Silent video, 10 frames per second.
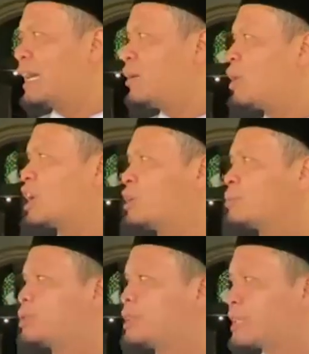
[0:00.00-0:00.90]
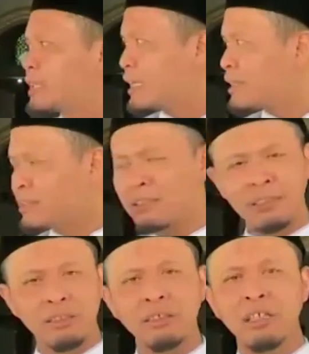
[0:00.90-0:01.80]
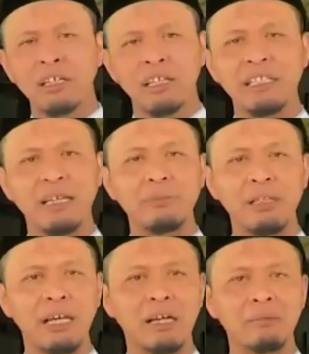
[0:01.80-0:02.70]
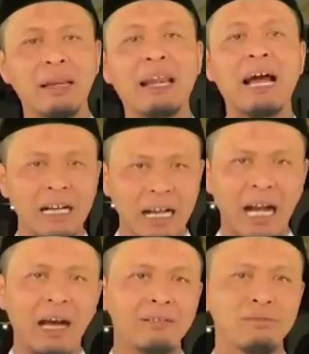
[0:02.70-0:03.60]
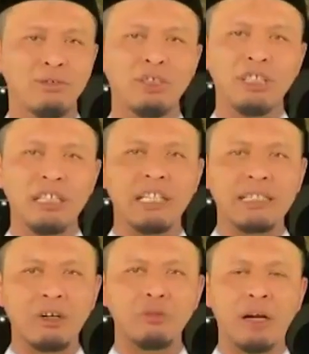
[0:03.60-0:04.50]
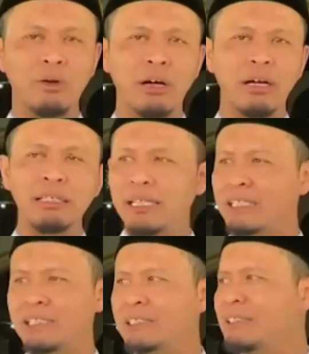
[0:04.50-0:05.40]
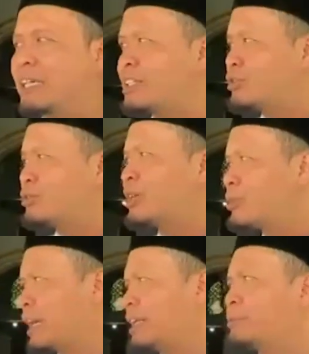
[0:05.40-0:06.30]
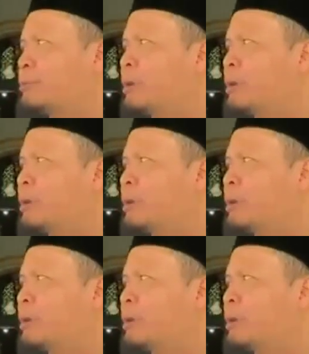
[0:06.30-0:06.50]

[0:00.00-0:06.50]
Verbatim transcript: Ya, walaupun dengan kita bilang merangkak, ini kita tahu bahwa dari kecil saya ini sudah mulai ada